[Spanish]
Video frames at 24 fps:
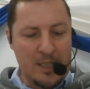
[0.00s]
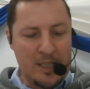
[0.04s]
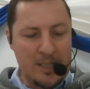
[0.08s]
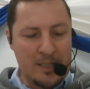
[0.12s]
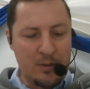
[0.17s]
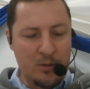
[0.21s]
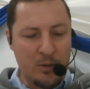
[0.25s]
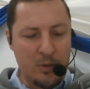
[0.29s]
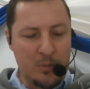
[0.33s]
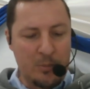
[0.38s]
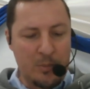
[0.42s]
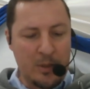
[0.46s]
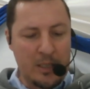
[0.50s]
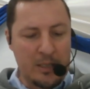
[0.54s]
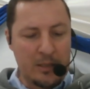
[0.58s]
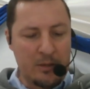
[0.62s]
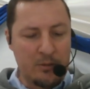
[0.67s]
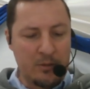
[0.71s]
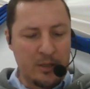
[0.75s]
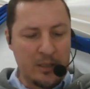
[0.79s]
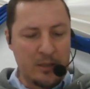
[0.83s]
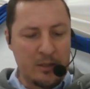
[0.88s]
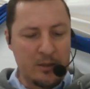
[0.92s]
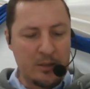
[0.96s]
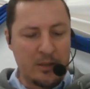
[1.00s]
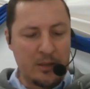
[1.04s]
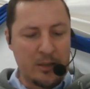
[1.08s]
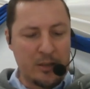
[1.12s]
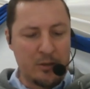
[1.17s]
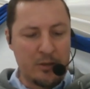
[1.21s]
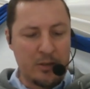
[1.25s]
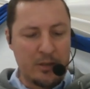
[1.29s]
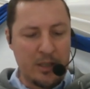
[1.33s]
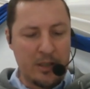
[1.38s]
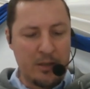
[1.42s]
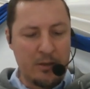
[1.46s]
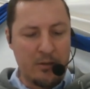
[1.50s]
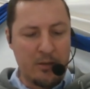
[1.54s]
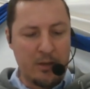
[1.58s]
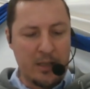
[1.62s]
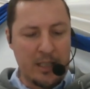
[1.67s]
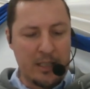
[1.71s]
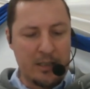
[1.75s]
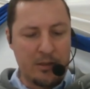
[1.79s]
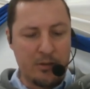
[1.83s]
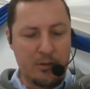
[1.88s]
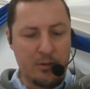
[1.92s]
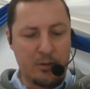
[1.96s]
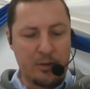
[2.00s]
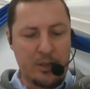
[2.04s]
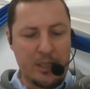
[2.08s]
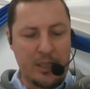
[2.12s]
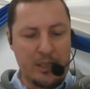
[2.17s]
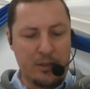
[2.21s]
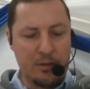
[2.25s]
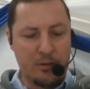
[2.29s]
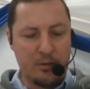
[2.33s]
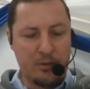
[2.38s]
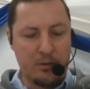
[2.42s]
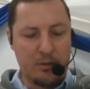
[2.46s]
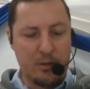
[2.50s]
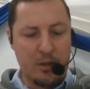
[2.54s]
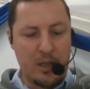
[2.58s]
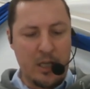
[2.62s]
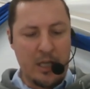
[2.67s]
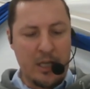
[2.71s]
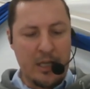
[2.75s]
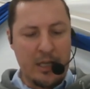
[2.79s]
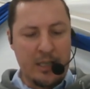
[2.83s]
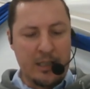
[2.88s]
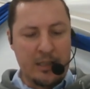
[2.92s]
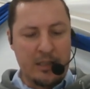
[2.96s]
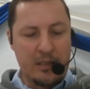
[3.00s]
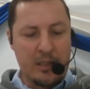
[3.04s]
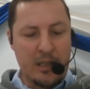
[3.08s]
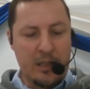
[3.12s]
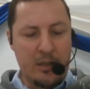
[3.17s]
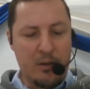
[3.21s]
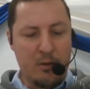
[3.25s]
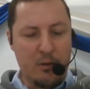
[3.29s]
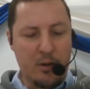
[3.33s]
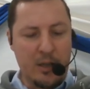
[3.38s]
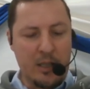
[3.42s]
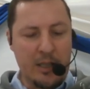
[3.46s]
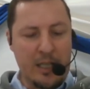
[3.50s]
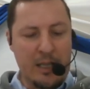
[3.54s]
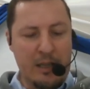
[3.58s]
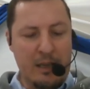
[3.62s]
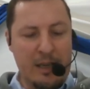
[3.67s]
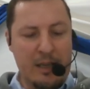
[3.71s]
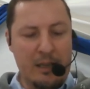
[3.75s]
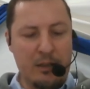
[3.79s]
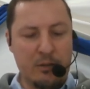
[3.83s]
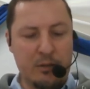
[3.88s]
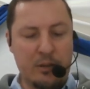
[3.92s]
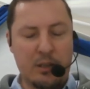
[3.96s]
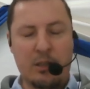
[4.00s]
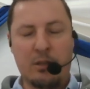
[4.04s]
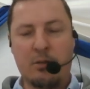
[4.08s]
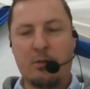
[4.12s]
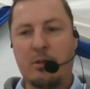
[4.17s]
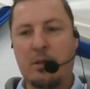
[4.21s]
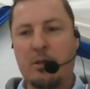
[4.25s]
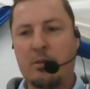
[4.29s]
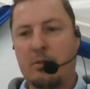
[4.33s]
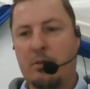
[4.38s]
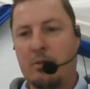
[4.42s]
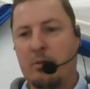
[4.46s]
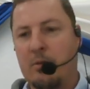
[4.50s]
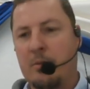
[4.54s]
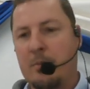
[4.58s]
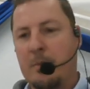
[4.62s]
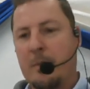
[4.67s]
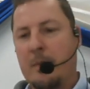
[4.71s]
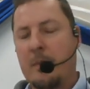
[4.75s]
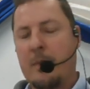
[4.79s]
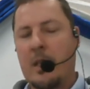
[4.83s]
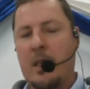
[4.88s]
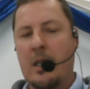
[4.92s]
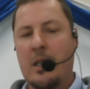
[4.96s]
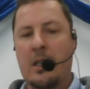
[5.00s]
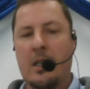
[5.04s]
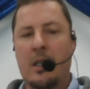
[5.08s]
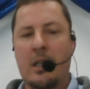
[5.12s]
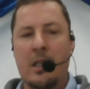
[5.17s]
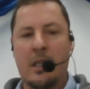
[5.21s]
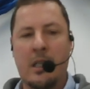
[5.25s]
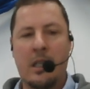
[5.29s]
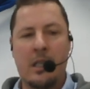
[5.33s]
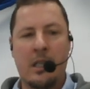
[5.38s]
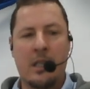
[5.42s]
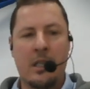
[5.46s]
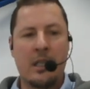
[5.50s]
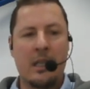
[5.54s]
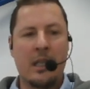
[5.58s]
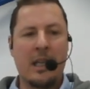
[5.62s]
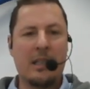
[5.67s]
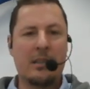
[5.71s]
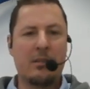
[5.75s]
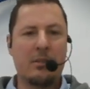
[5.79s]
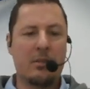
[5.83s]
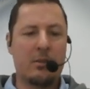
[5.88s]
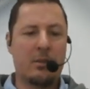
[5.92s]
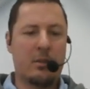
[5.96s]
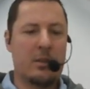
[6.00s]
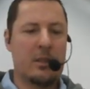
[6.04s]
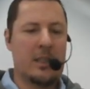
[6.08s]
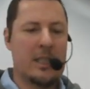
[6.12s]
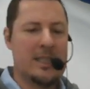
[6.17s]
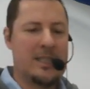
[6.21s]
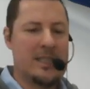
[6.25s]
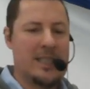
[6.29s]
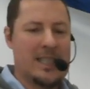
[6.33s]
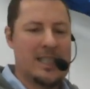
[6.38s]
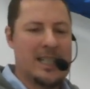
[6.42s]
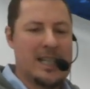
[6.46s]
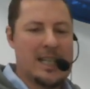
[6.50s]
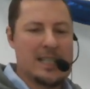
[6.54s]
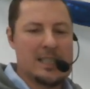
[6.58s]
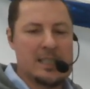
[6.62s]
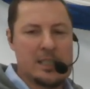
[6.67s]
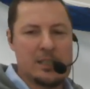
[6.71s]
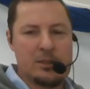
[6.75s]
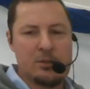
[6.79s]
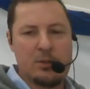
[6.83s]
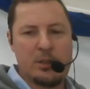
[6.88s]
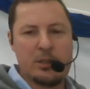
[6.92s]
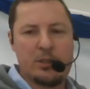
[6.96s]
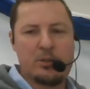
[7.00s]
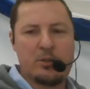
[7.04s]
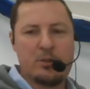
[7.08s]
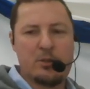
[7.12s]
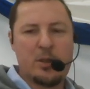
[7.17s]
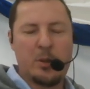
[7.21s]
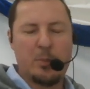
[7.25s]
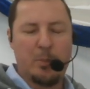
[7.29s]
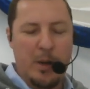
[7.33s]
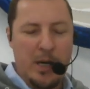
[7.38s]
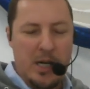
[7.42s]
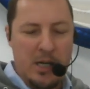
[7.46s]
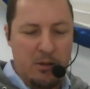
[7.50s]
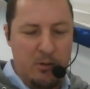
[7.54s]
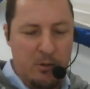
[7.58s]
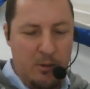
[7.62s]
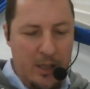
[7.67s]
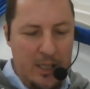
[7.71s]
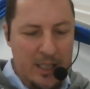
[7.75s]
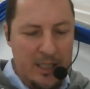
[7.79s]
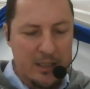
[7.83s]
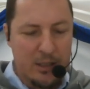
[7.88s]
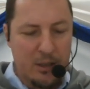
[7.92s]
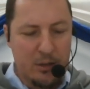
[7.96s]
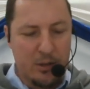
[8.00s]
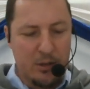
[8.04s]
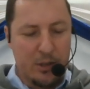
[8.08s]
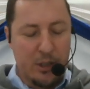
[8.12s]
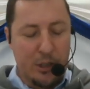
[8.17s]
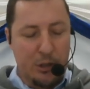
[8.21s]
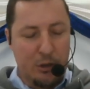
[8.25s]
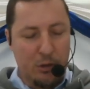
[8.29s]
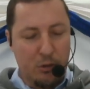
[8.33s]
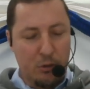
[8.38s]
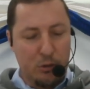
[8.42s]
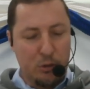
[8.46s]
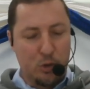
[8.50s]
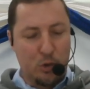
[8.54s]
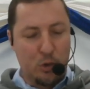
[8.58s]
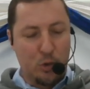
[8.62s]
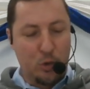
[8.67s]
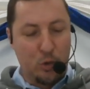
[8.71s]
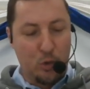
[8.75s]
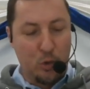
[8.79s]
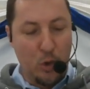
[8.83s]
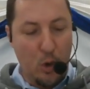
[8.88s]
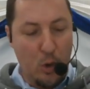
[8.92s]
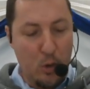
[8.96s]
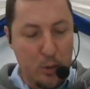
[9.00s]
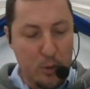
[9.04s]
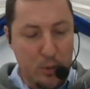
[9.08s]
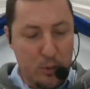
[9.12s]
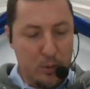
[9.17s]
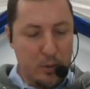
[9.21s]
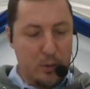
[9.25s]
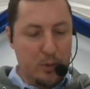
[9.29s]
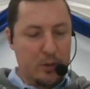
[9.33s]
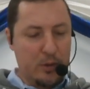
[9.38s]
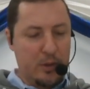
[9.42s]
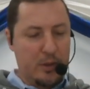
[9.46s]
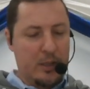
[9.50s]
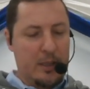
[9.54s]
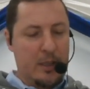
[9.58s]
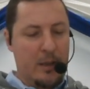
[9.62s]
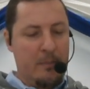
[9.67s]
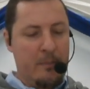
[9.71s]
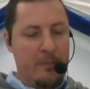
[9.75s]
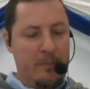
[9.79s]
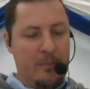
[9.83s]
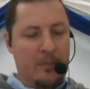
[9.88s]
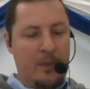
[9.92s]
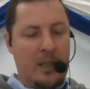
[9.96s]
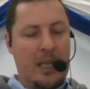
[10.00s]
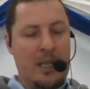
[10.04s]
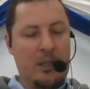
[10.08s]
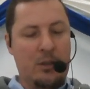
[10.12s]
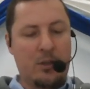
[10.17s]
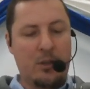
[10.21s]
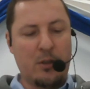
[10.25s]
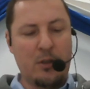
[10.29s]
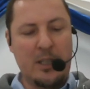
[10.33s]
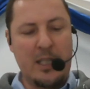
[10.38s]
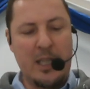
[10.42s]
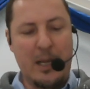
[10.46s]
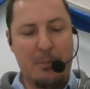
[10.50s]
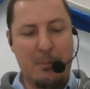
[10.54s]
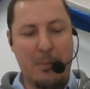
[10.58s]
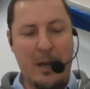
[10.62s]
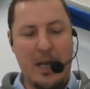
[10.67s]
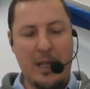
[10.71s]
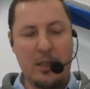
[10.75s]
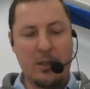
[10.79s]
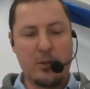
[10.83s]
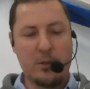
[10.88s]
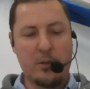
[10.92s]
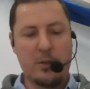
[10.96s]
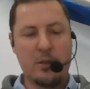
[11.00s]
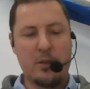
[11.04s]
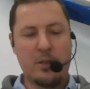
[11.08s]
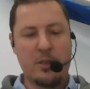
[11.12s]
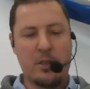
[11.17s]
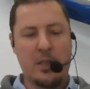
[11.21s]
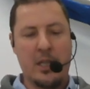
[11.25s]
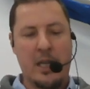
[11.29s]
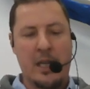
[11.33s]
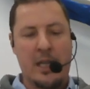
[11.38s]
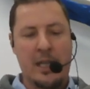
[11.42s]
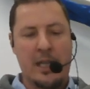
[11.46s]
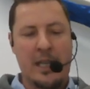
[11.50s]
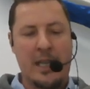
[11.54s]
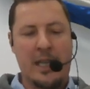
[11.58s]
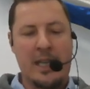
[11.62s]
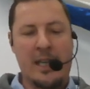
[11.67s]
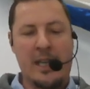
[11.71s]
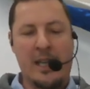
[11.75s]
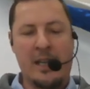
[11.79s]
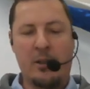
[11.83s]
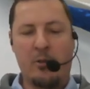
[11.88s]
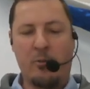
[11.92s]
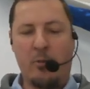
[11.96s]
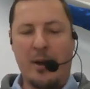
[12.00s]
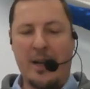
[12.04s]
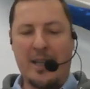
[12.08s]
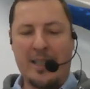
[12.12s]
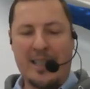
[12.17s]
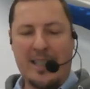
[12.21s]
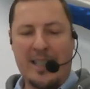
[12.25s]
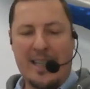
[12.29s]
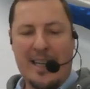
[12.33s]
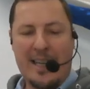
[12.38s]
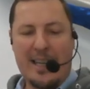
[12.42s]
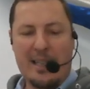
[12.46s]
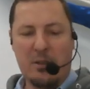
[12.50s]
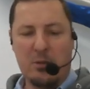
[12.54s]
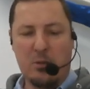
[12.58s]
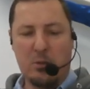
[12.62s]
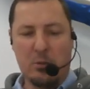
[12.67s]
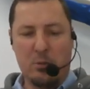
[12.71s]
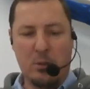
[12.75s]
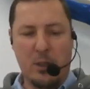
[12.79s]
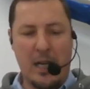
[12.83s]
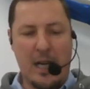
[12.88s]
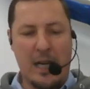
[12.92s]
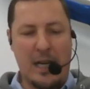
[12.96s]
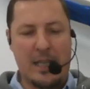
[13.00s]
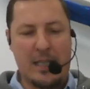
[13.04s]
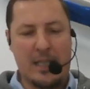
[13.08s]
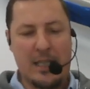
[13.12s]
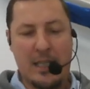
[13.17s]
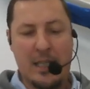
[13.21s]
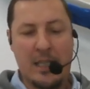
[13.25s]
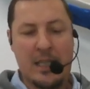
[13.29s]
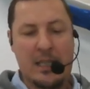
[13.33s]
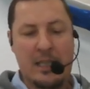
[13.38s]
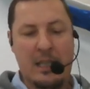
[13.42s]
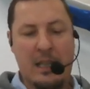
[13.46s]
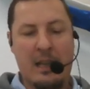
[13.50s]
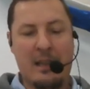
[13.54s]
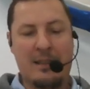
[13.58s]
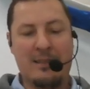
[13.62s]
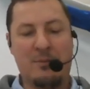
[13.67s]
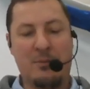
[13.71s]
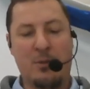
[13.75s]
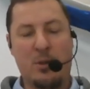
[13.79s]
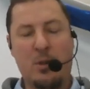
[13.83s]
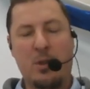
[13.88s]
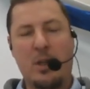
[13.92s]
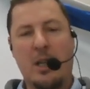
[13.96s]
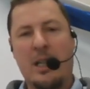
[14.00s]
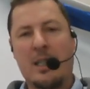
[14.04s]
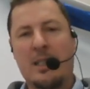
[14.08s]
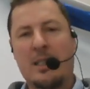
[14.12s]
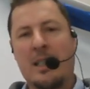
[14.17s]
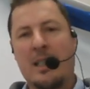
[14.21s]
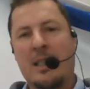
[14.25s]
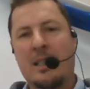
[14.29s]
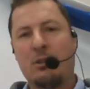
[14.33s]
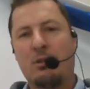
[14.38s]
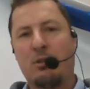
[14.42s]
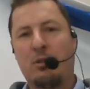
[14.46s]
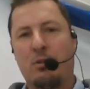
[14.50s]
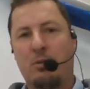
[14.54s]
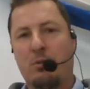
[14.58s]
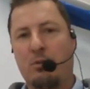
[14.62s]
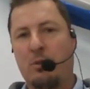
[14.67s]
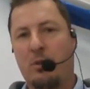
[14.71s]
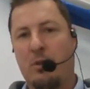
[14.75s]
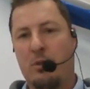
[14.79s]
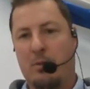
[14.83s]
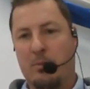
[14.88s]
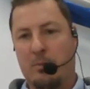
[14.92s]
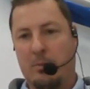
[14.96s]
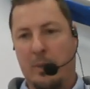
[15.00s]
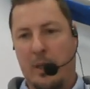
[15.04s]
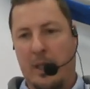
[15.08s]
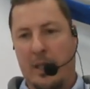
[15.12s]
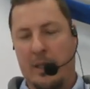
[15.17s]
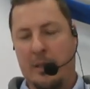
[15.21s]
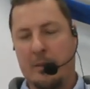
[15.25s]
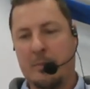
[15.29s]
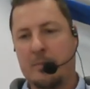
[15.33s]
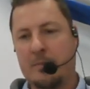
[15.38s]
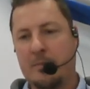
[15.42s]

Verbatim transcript: el nombre de nuestro Señor Jesucristo Señor de ellos y nuestro. Esta, carta no es solo para Corintios, sino todos que son llamados y en cualquier lugar que invocan su nombre.